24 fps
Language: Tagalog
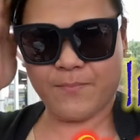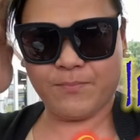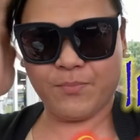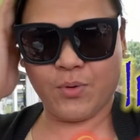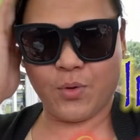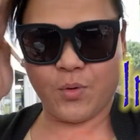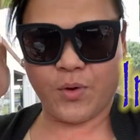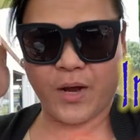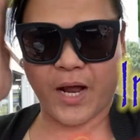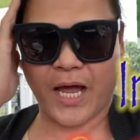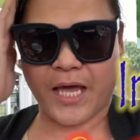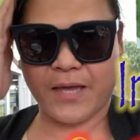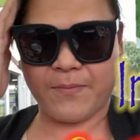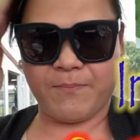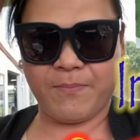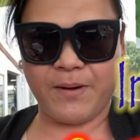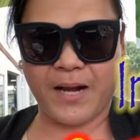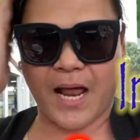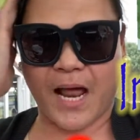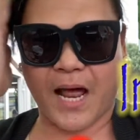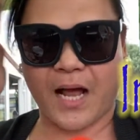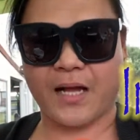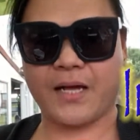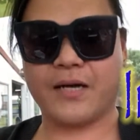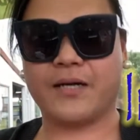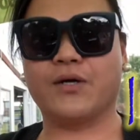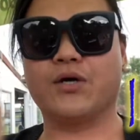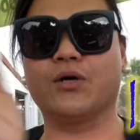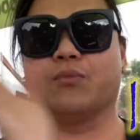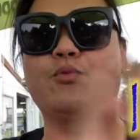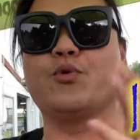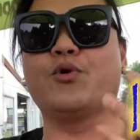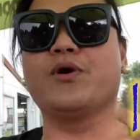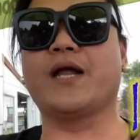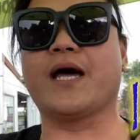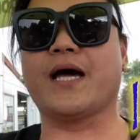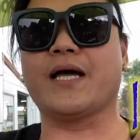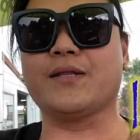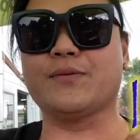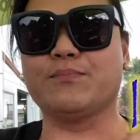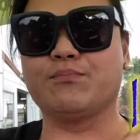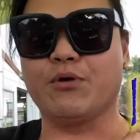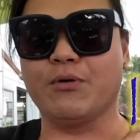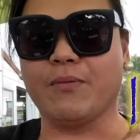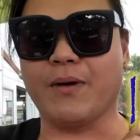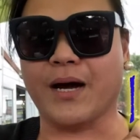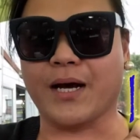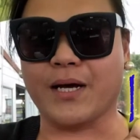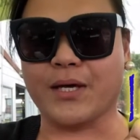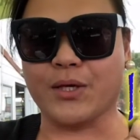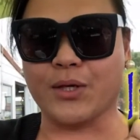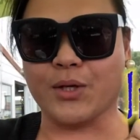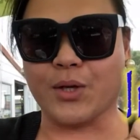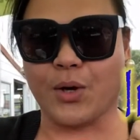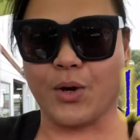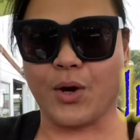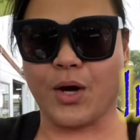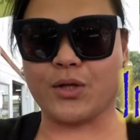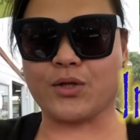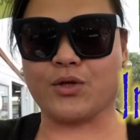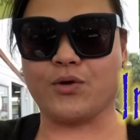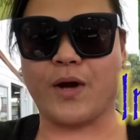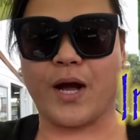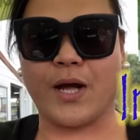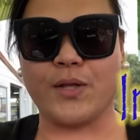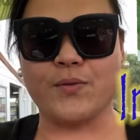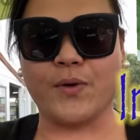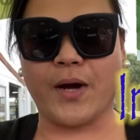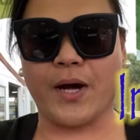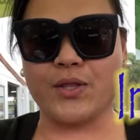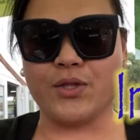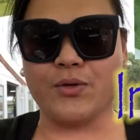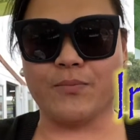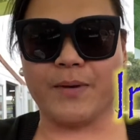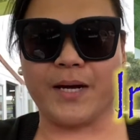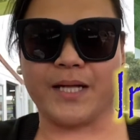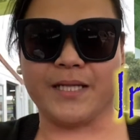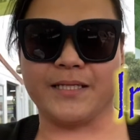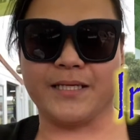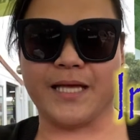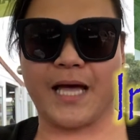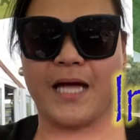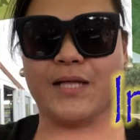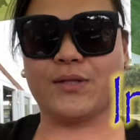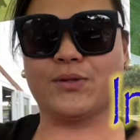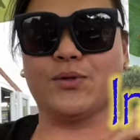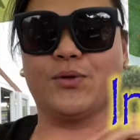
Buhay vlogger, umulan, bumagyo at kung ano-ano man yan,